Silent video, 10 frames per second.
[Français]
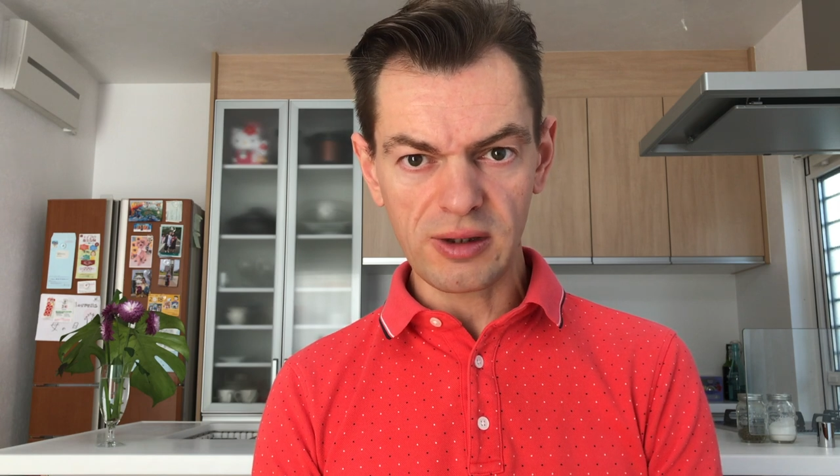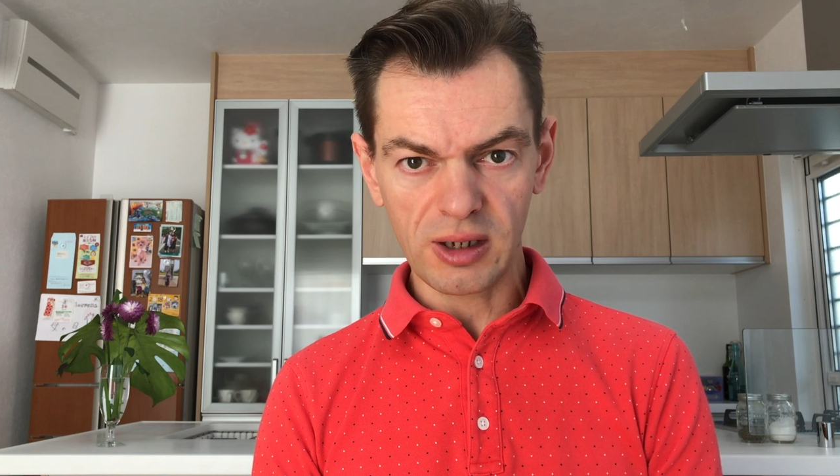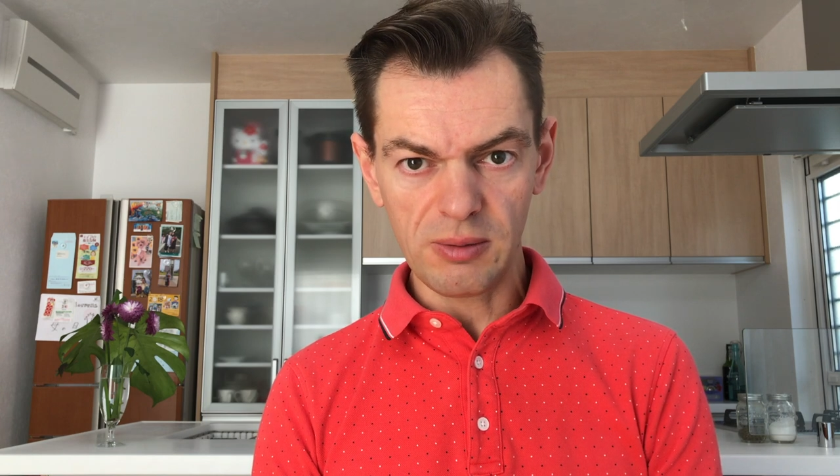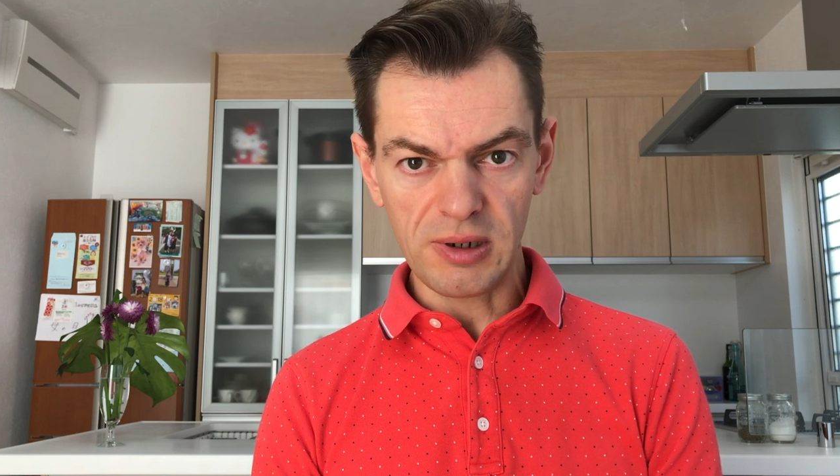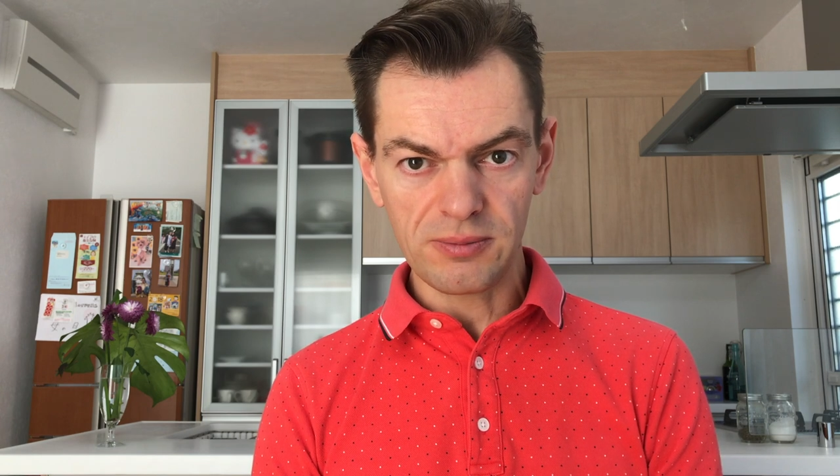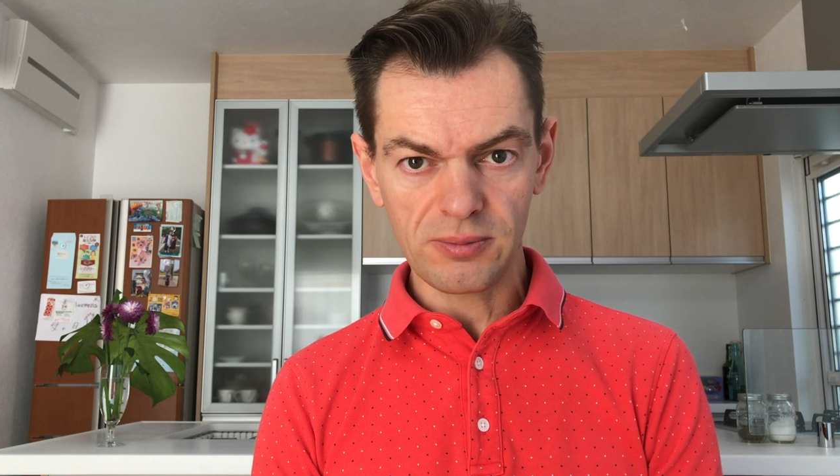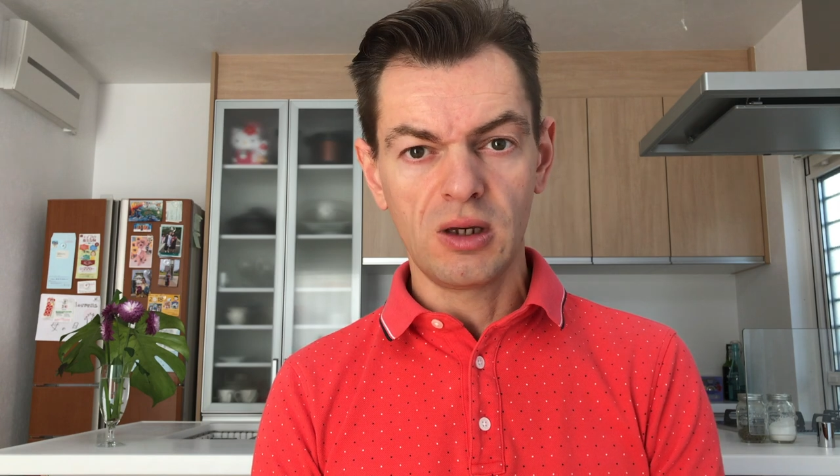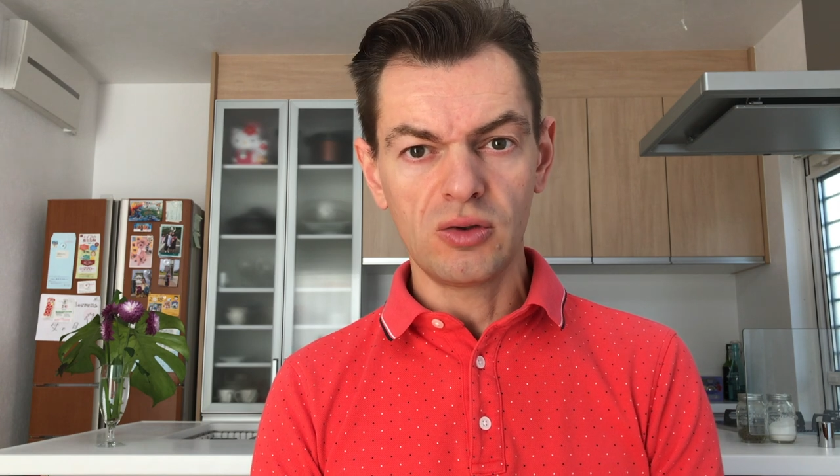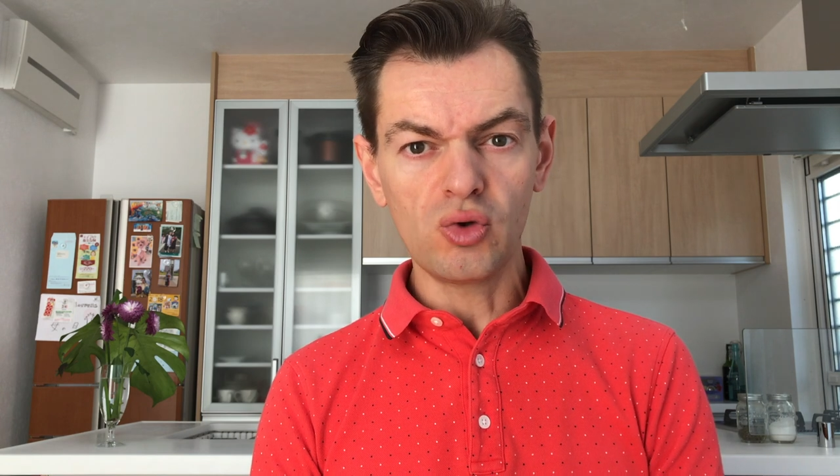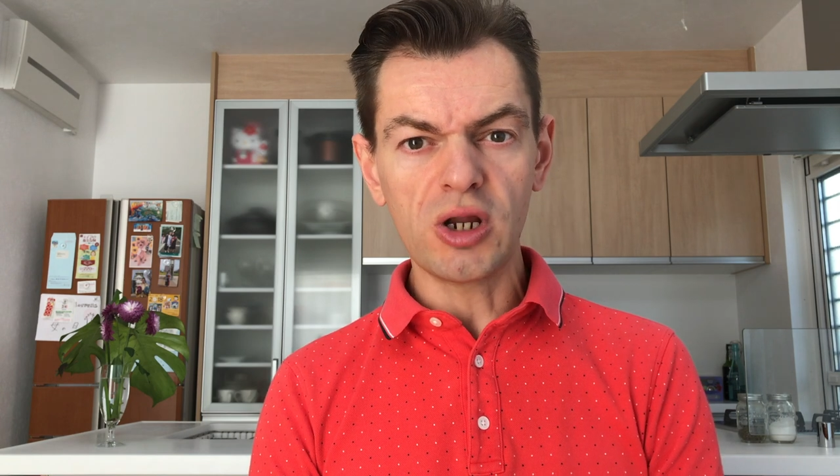terrible.
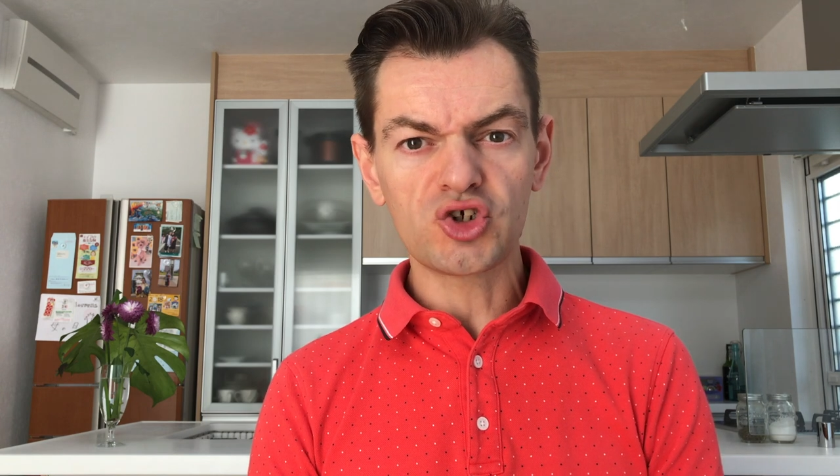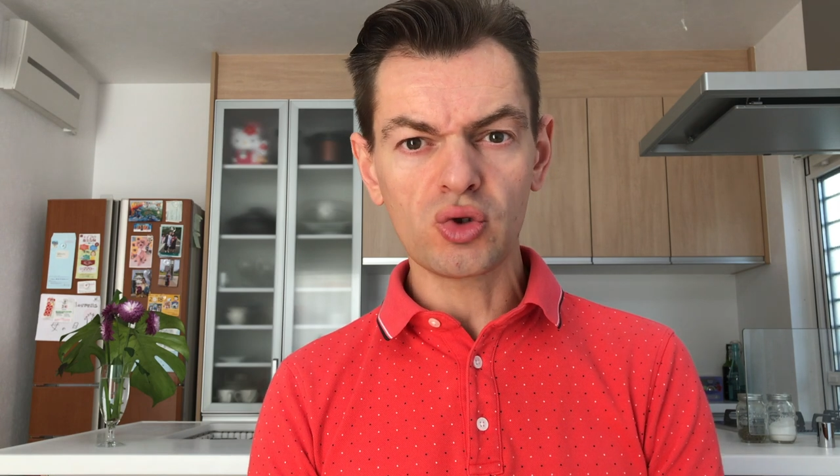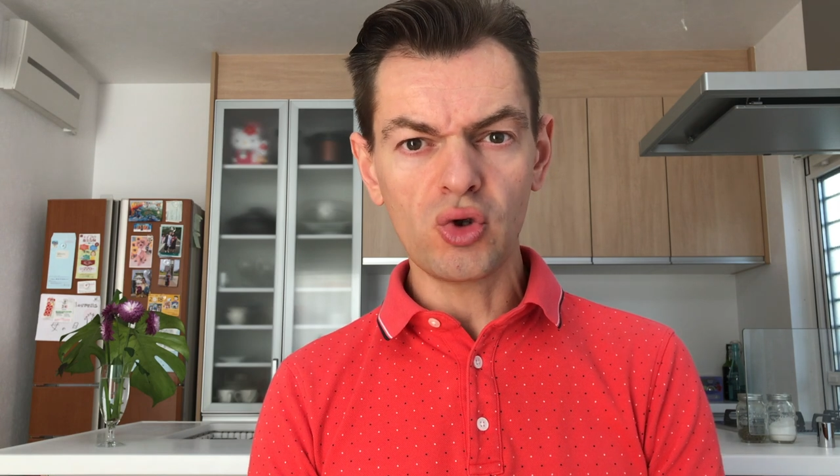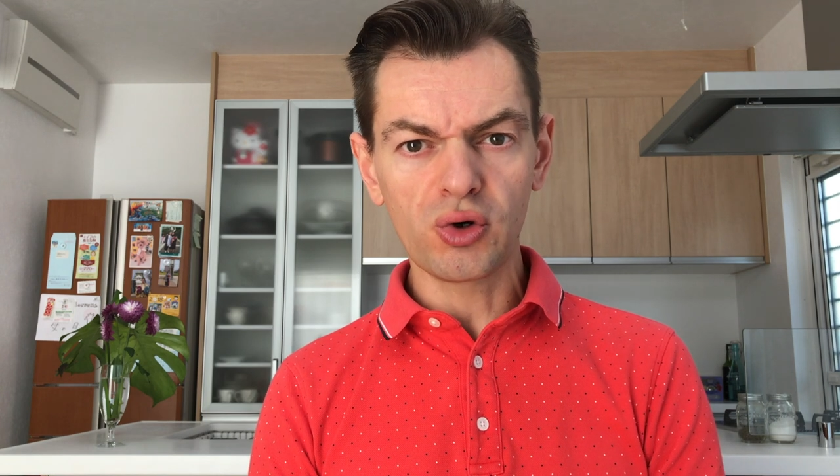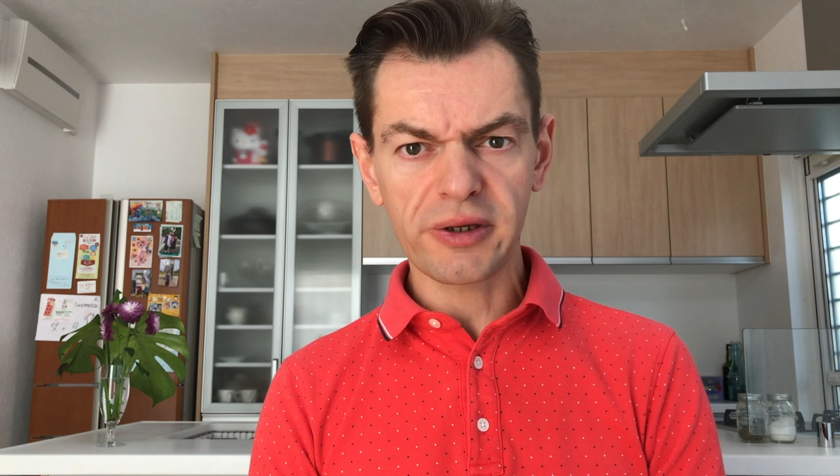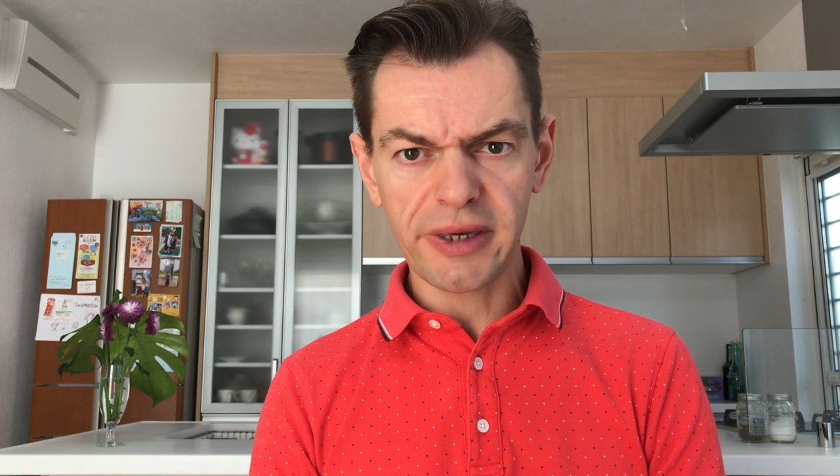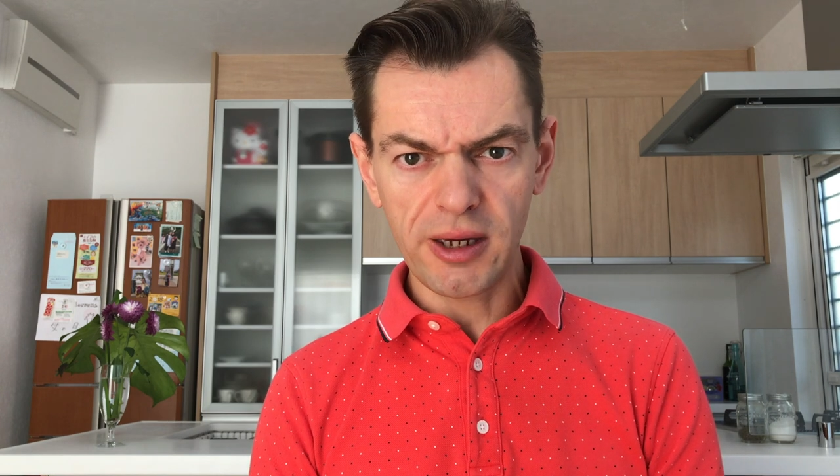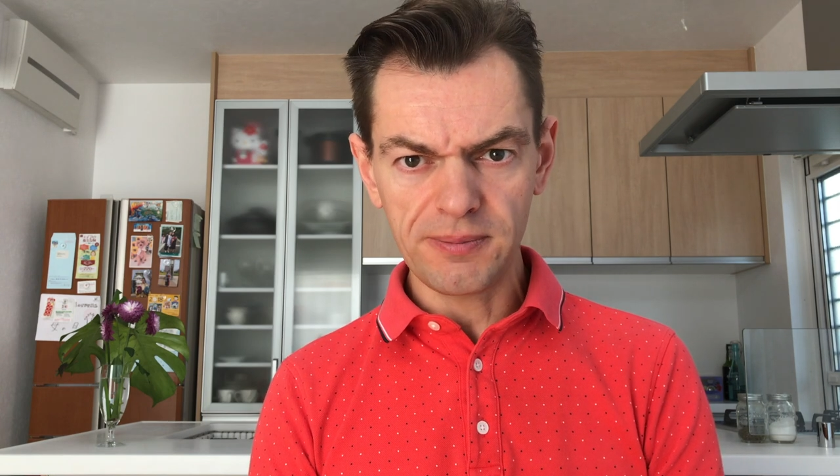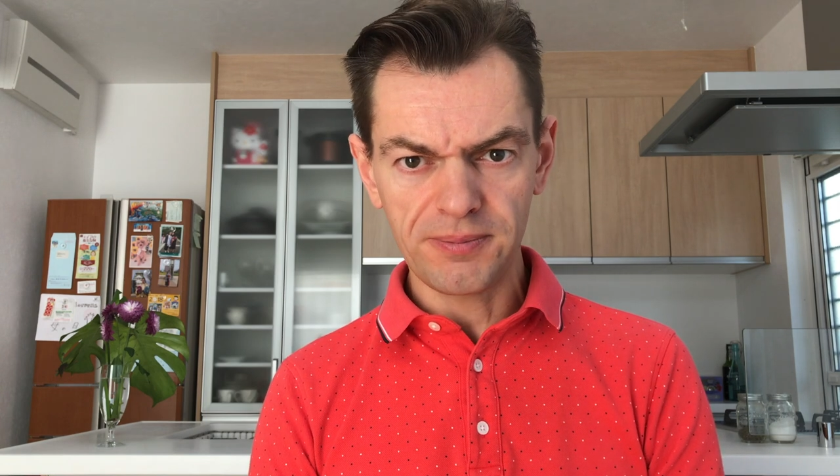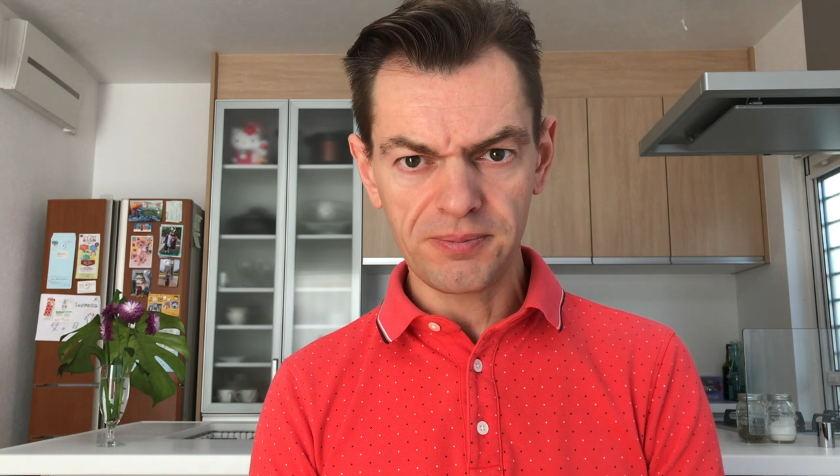Ne lâchons donc rien.